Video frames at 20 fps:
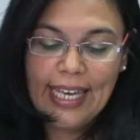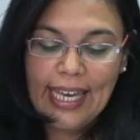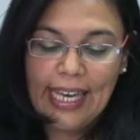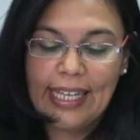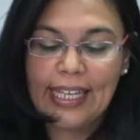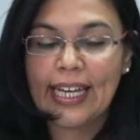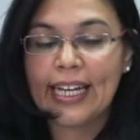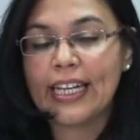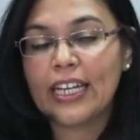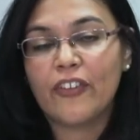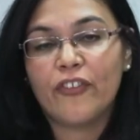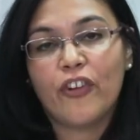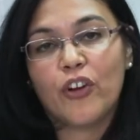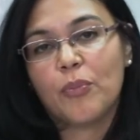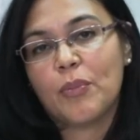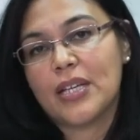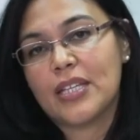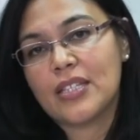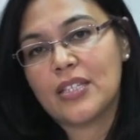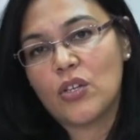En el área de
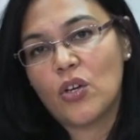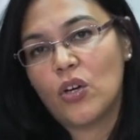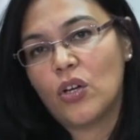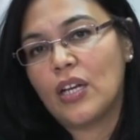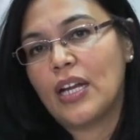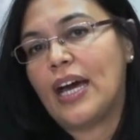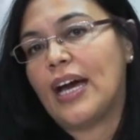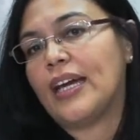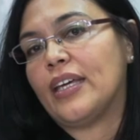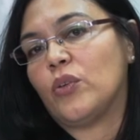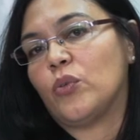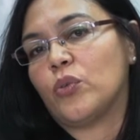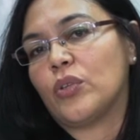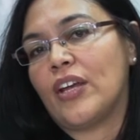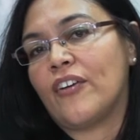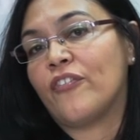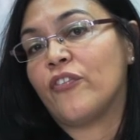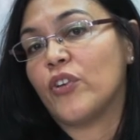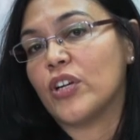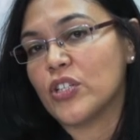formación hay un
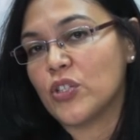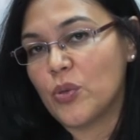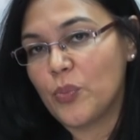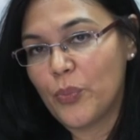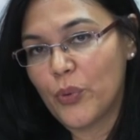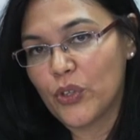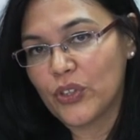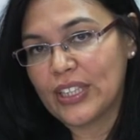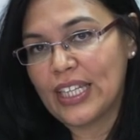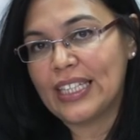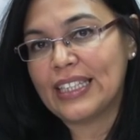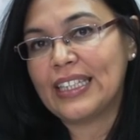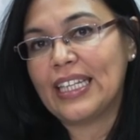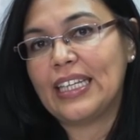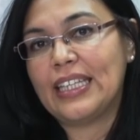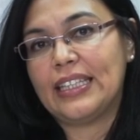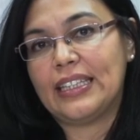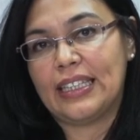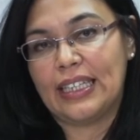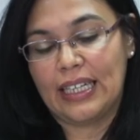esfuerzo importante
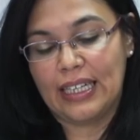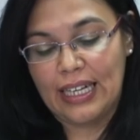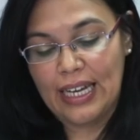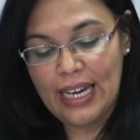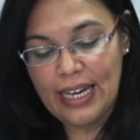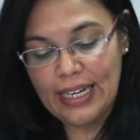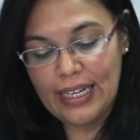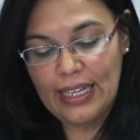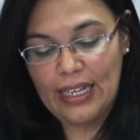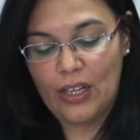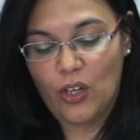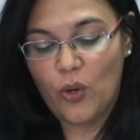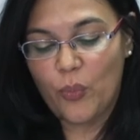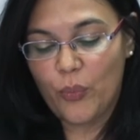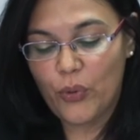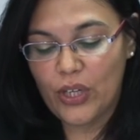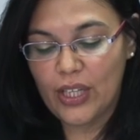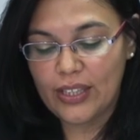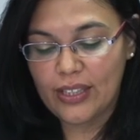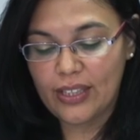de integrar el
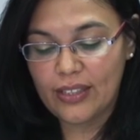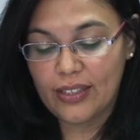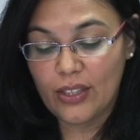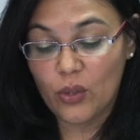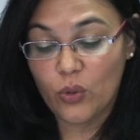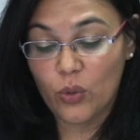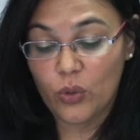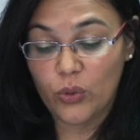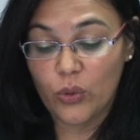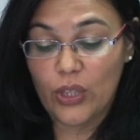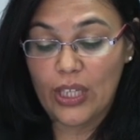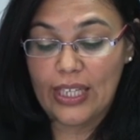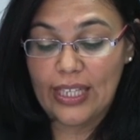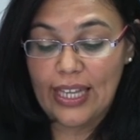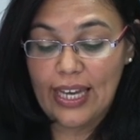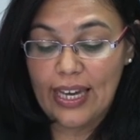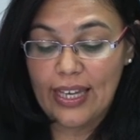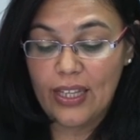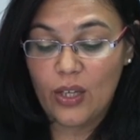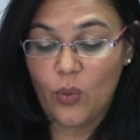componente
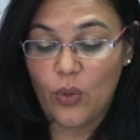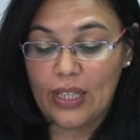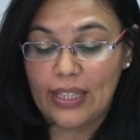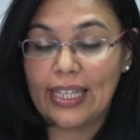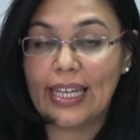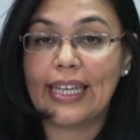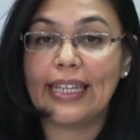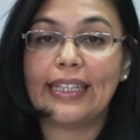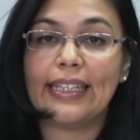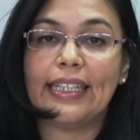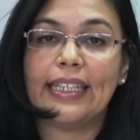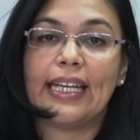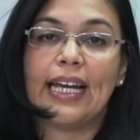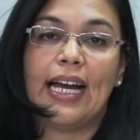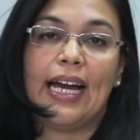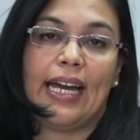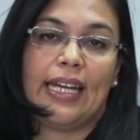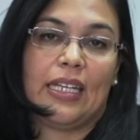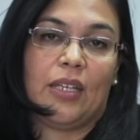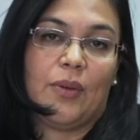interculturalidad y de igualdad
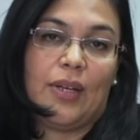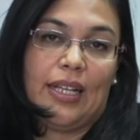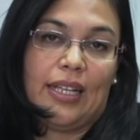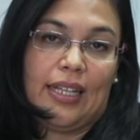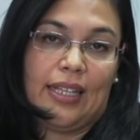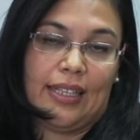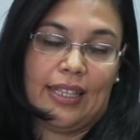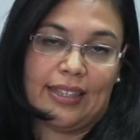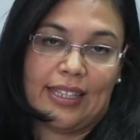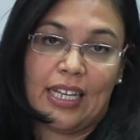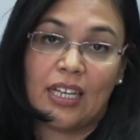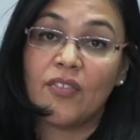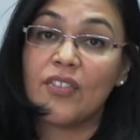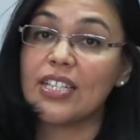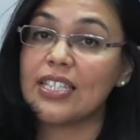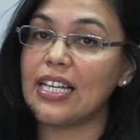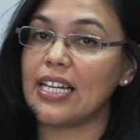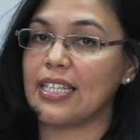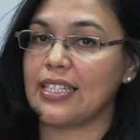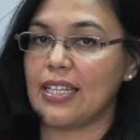étnica a nivel de
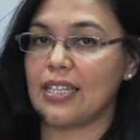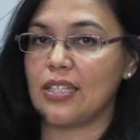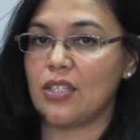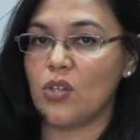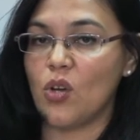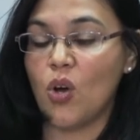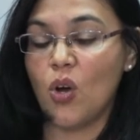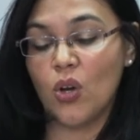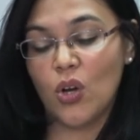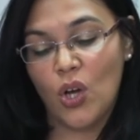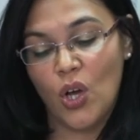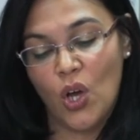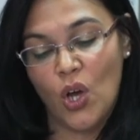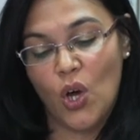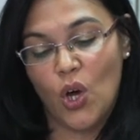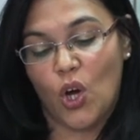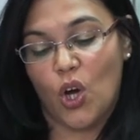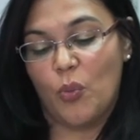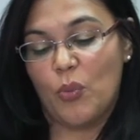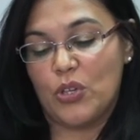transversalización,
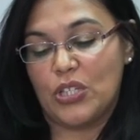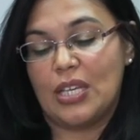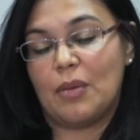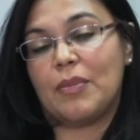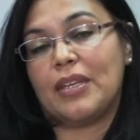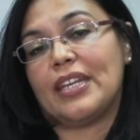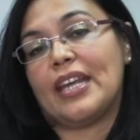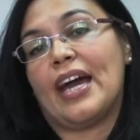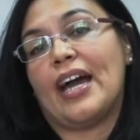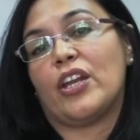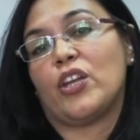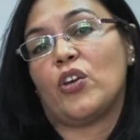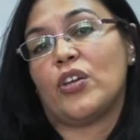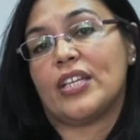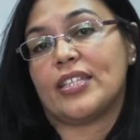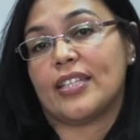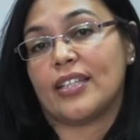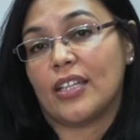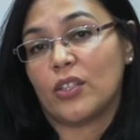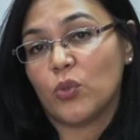como seminarios y
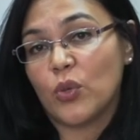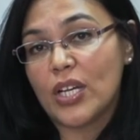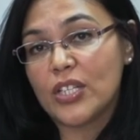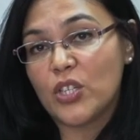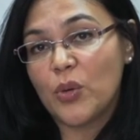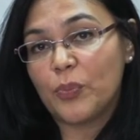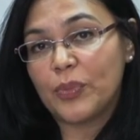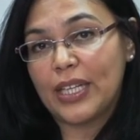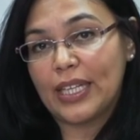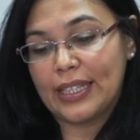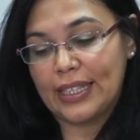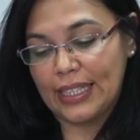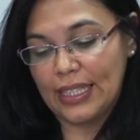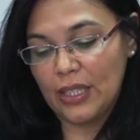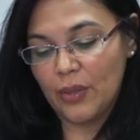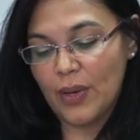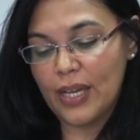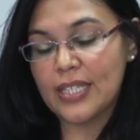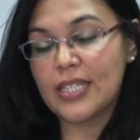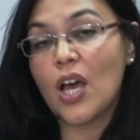asignaturas
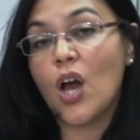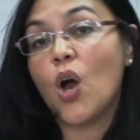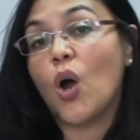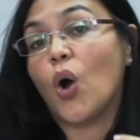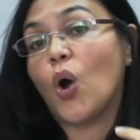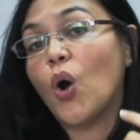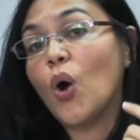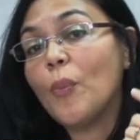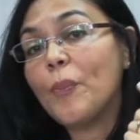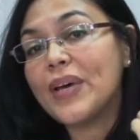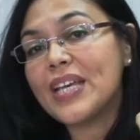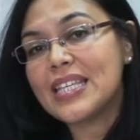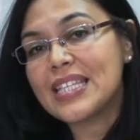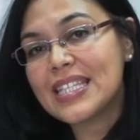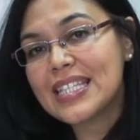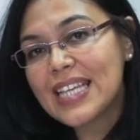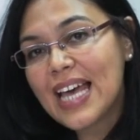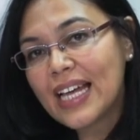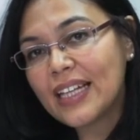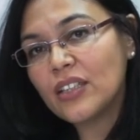optativas, o
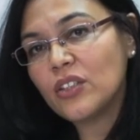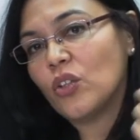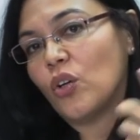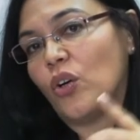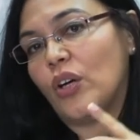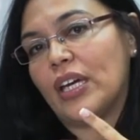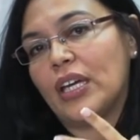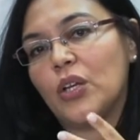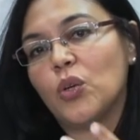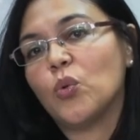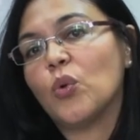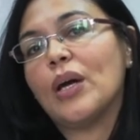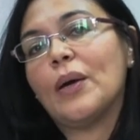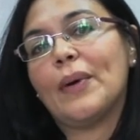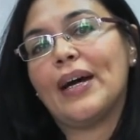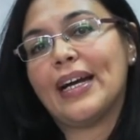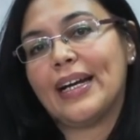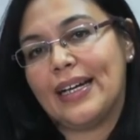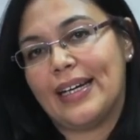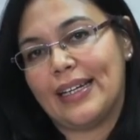pensando en
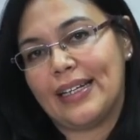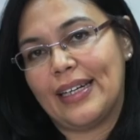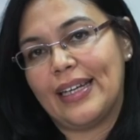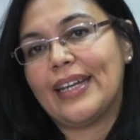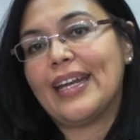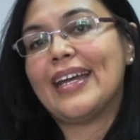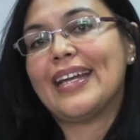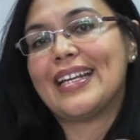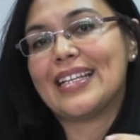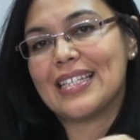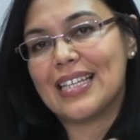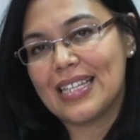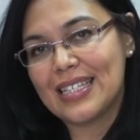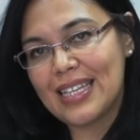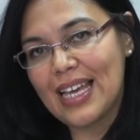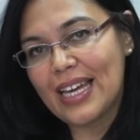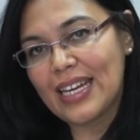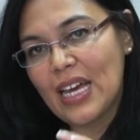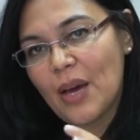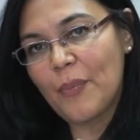nuevas carreras
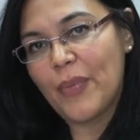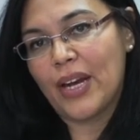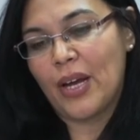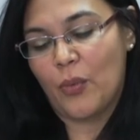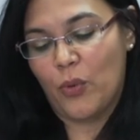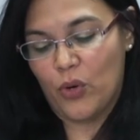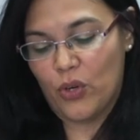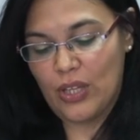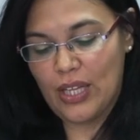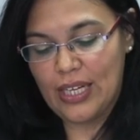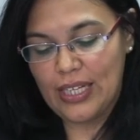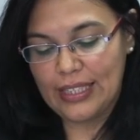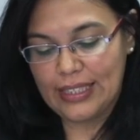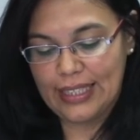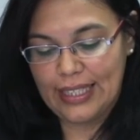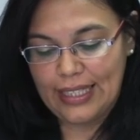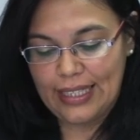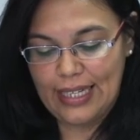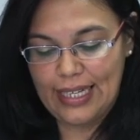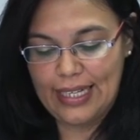necesarias para abordar
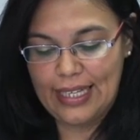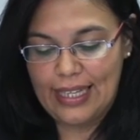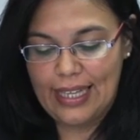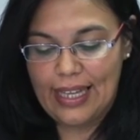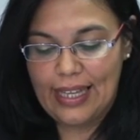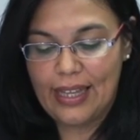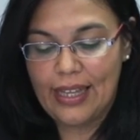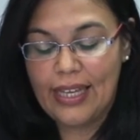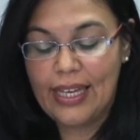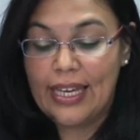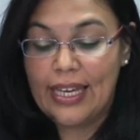esta realidad.